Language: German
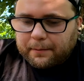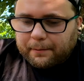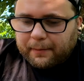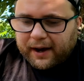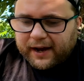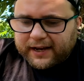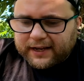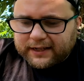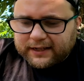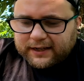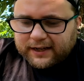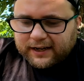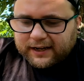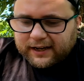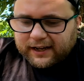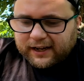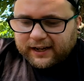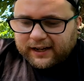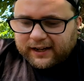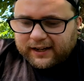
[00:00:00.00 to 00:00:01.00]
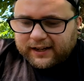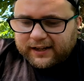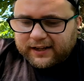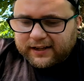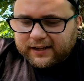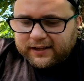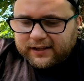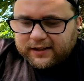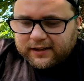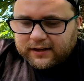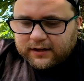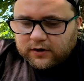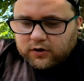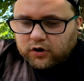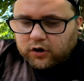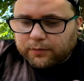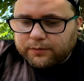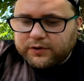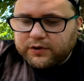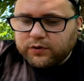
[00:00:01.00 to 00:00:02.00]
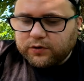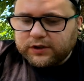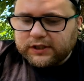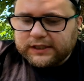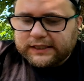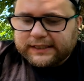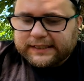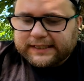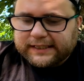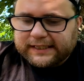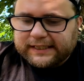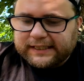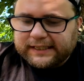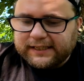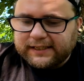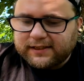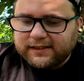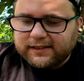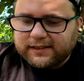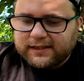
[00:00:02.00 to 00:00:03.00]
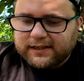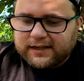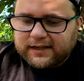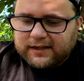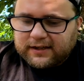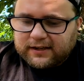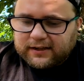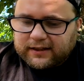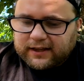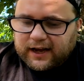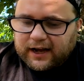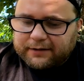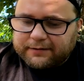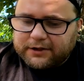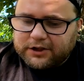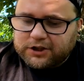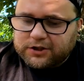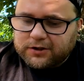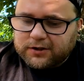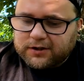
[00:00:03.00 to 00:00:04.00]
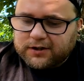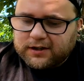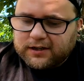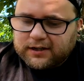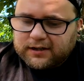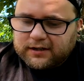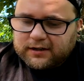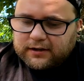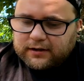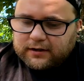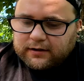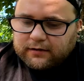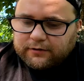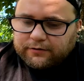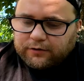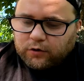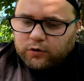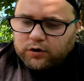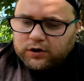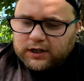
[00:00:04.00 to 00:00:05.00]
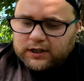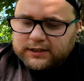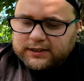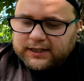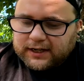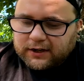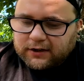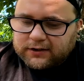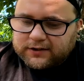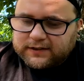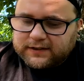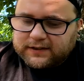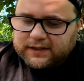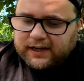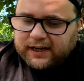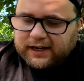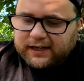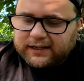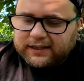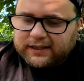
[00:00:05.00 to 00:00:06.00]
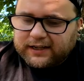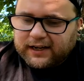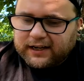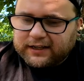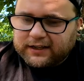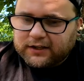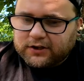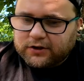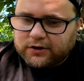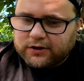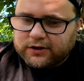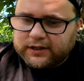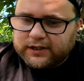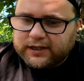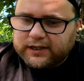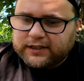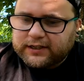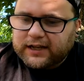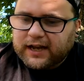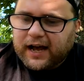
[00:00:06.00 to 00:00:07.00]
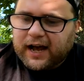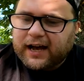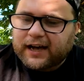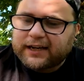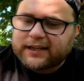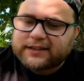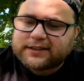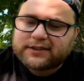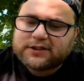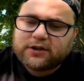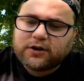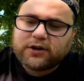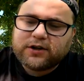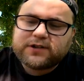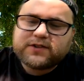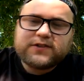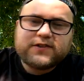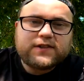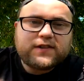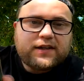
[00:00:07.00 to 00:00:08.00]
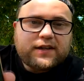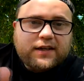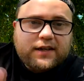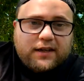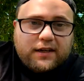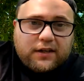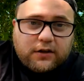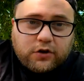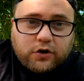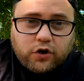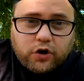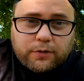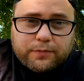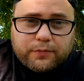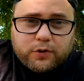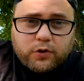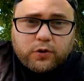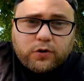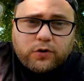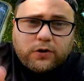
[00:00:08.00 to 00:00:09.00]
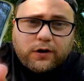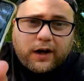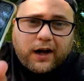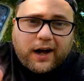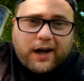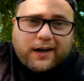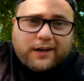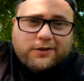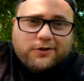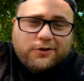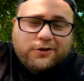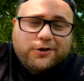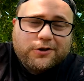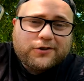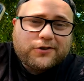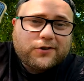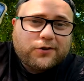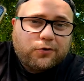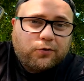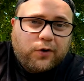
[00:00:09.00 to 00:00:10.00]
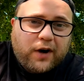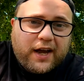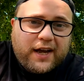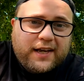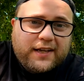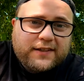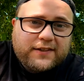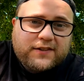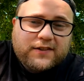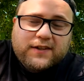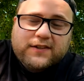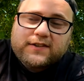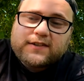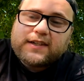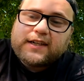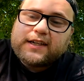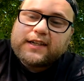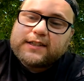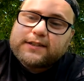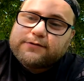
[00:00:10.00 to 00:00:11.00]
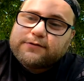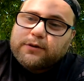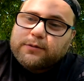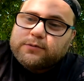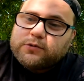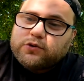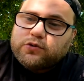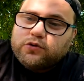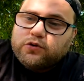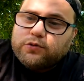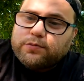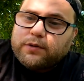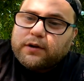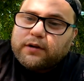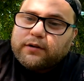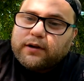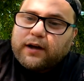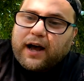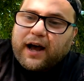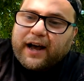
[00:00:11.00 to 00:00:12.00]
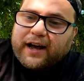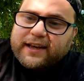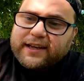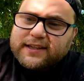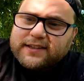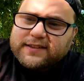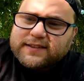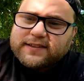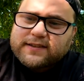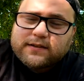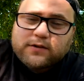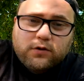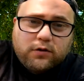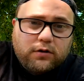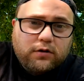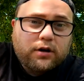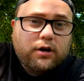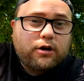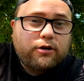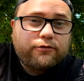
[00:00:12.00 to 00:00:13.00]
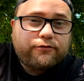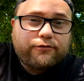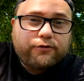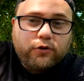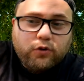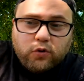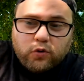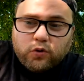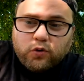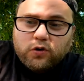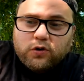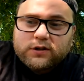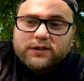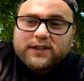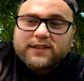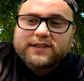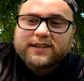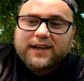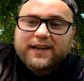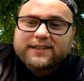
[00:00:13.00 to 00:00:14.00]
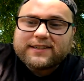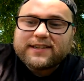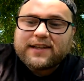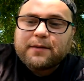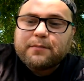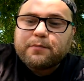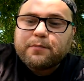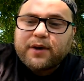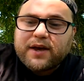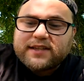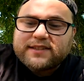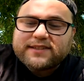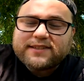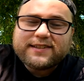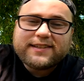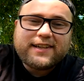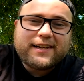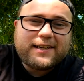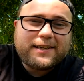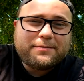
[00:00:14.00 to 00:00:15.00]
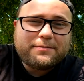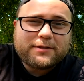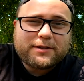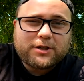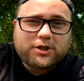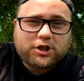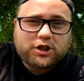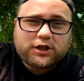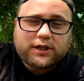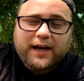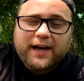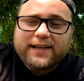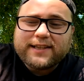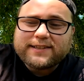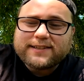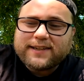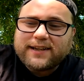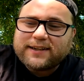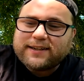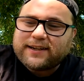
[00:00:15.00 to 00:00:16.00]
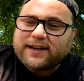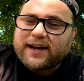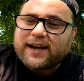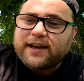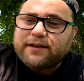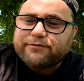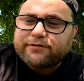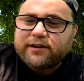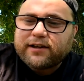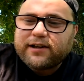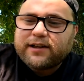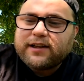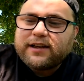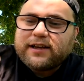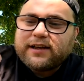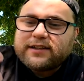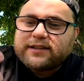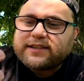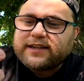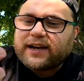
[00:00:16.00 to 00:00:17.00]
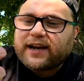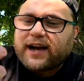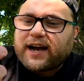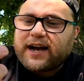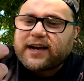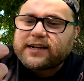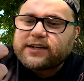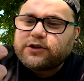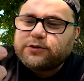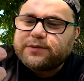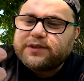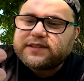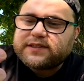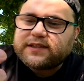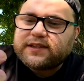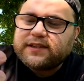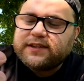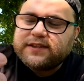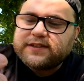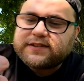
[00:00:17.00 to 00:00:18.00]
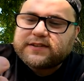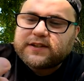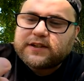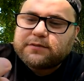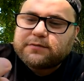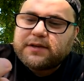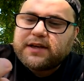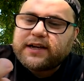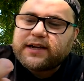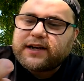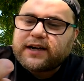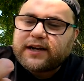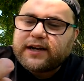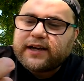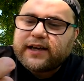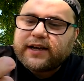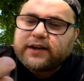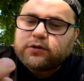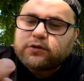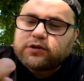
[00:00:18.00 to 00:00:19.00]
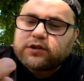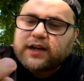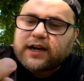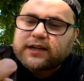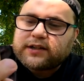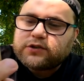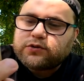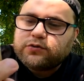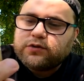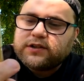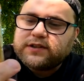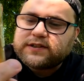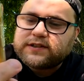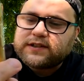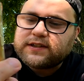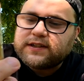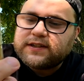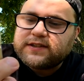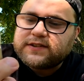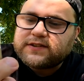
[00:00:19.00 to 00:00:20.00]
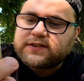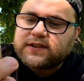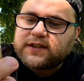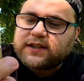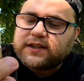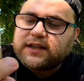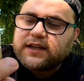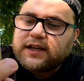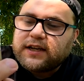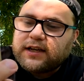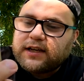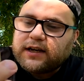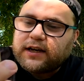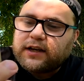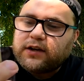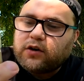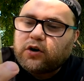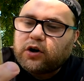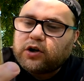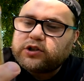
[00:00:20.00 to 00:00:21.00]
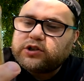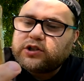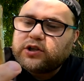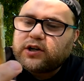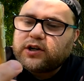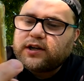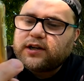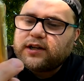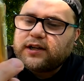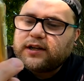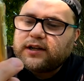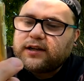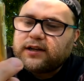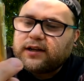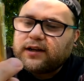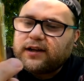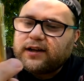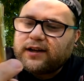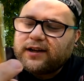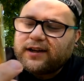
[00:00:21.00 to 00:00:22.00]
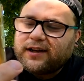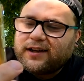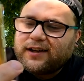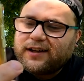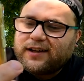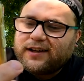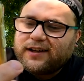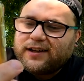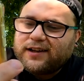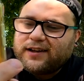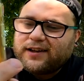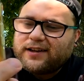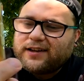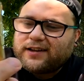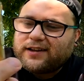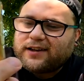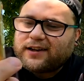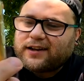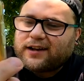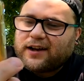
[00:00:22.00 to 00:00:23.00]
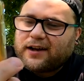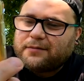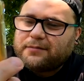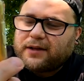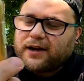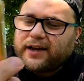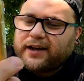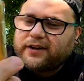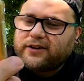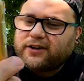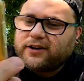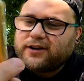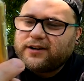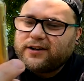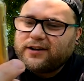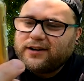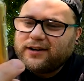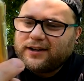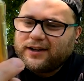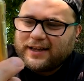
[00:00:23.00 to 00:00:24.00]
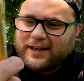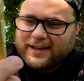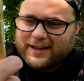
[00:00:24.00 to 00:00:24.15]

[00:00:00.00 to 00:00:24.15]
mein Kanal Community und da habe ich schon vor 100.000 Jahren hier angekündigt, Arktos. Krypto Arktos Raids, das Ding ist vom Typ Eis und Flug, das heißt am besten ihr nehmt Gesteinsangreifer, Terrakium ist gelistet, Mega Aerodactyl ist gelistet, Rihonja, äh, Ramaidon,